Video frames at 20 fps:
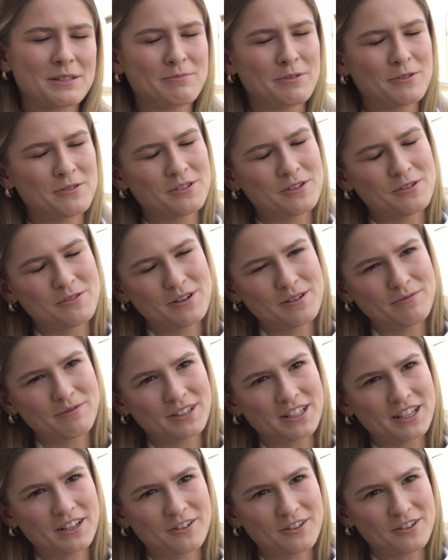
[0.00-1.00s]
spełniłam
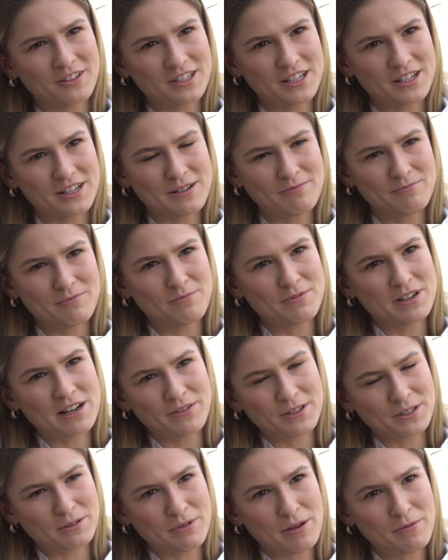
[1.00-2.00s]
tak jak go chciałam, bo
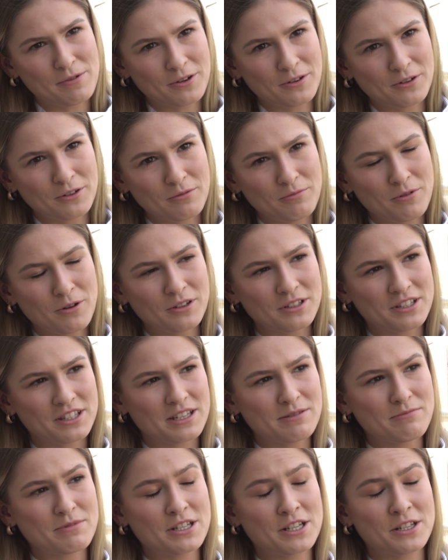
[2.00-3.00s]
prawie zrobiłam rekord
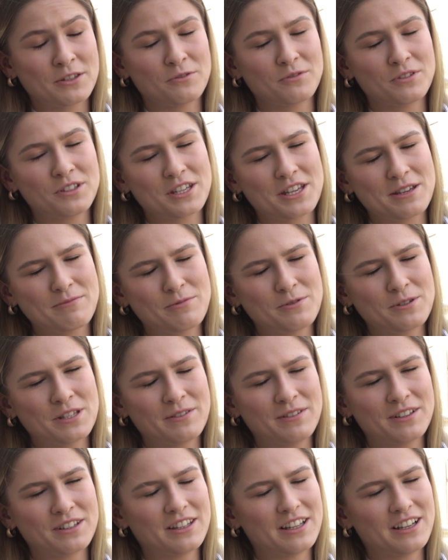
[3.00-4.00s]
polski. Myślę, że te wyniki były
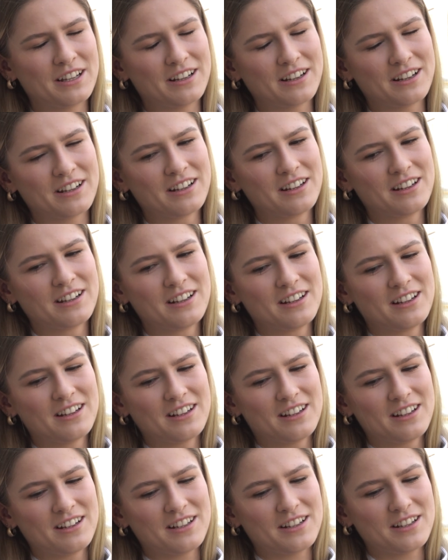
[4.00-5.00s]
nawet na,
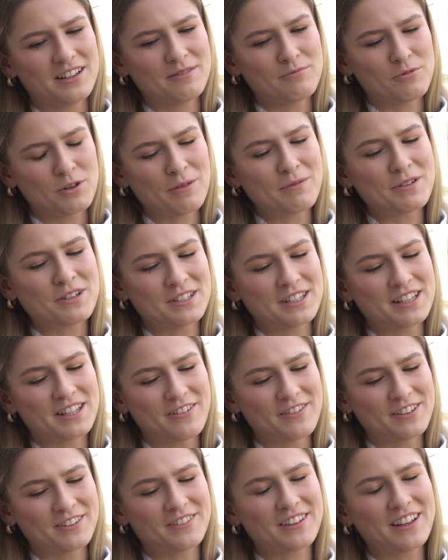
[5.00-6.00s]
mogłam liczyć na,
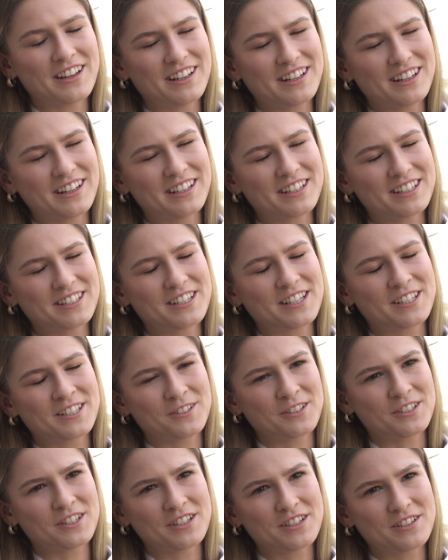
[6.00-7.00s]
nawet na
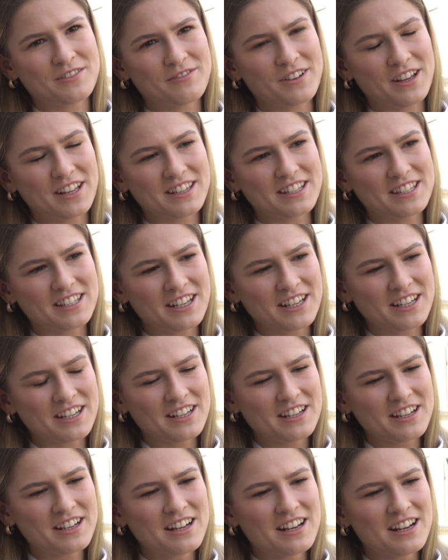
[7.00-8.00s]
jeszcze coś
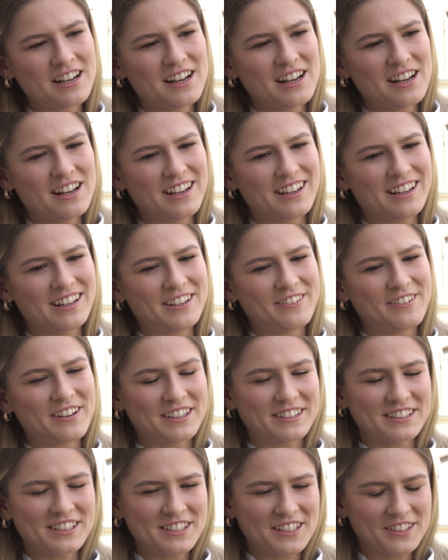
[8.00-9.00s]
więcej. I
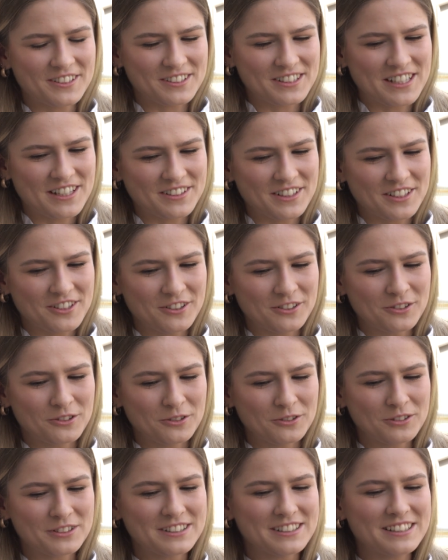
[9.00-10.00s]
faktycznie doznałam tej
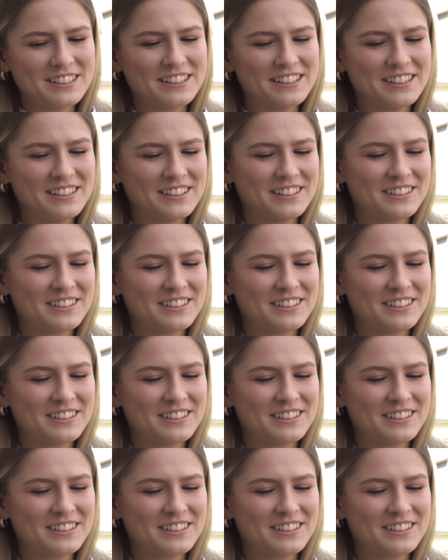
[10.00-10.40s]
kontuzji,